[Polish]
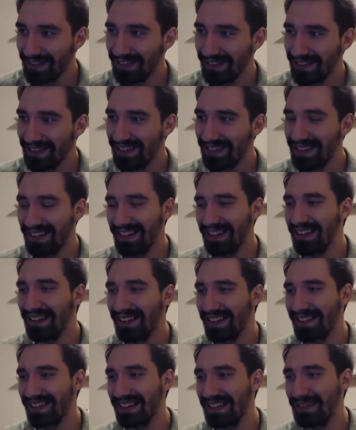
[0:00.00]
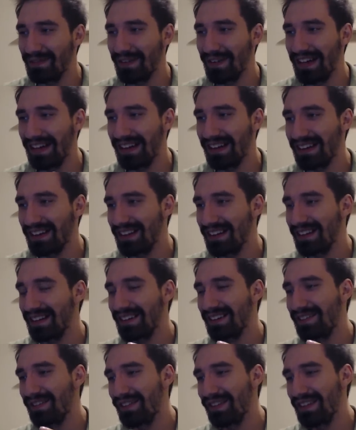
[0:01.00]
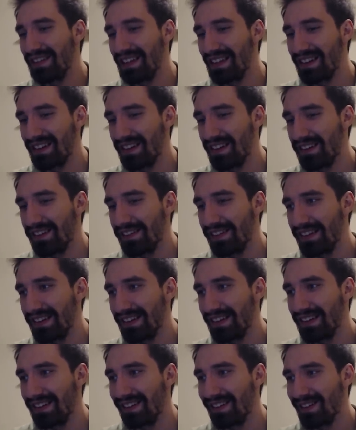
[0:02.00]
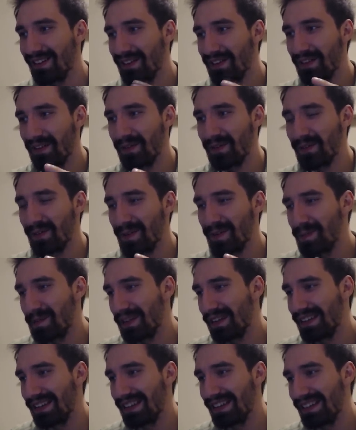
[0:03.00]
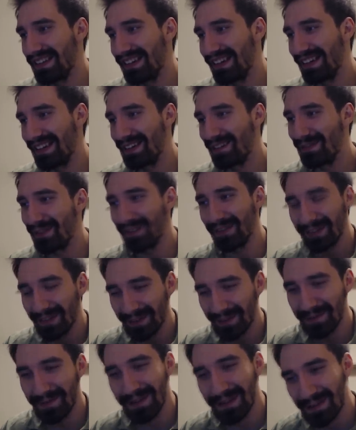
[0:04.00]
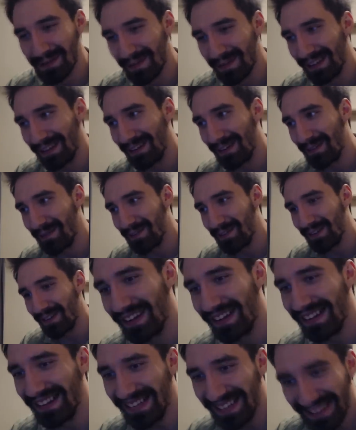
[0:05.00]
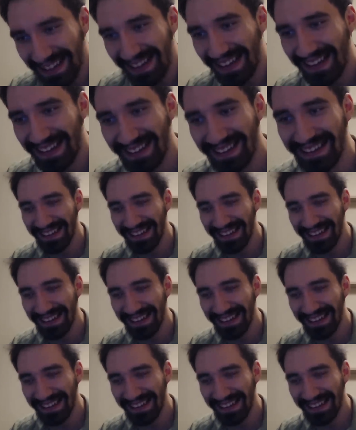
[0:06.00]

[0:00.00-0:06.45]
4 lata walk w internecie, koniec już spinki, a Rafonik zbierze mikrofon. Nie!